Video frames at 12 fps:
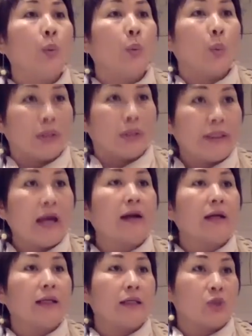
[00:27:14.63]
我一样
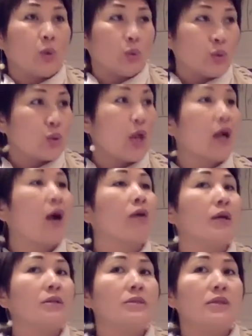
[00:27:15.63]
可以走路穿高
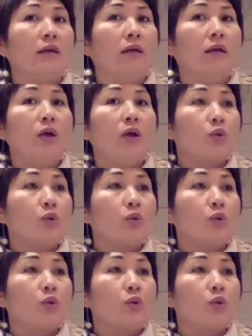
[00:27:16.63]
跟鞋了。